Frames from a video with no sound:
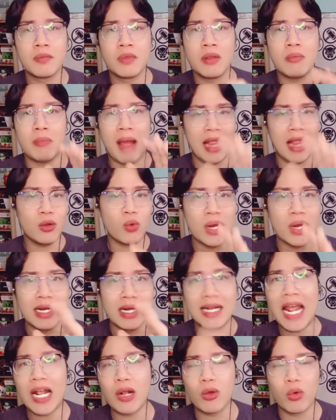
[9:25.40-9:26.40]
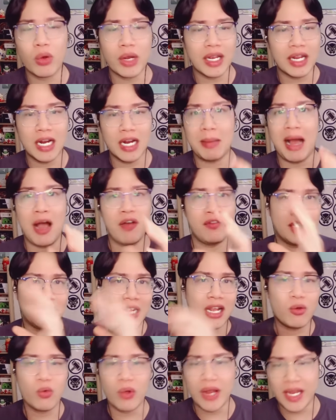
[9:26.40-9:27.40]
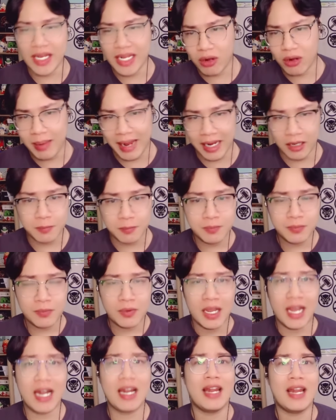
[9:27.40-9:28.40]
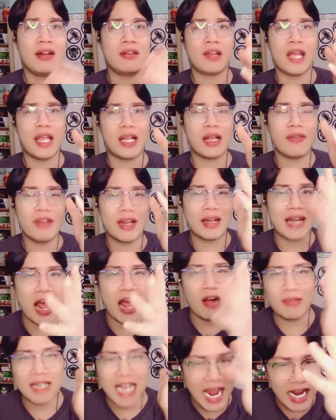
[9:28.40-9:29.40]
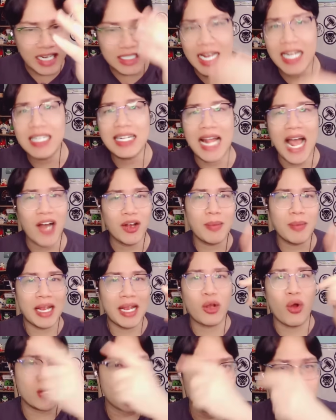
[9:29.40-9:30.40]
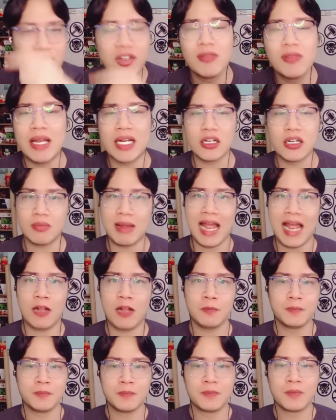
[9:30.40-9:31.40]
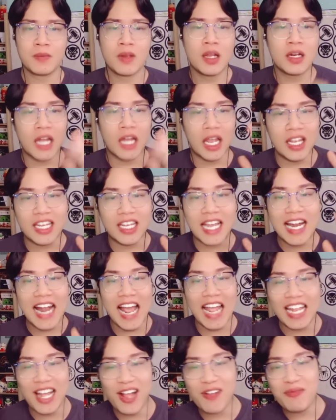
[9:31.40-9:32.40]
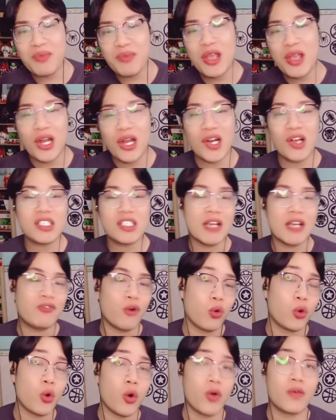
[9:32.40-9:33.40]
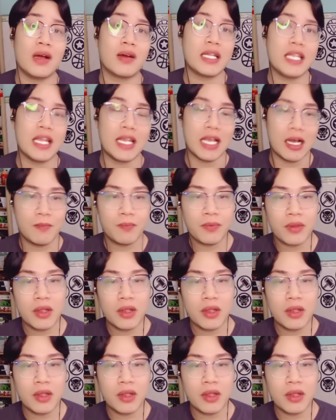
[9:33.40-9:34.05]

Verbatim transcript: bản quyền tác quyền hay là bảo vệ tác quyền gì đâu các bạn hay là kể cả việc đạo nhái sáng tạo các bạn còn chưa phân biệt được mà thì cái này á nó sẽ phụ thuộc vào cái gì ạ à?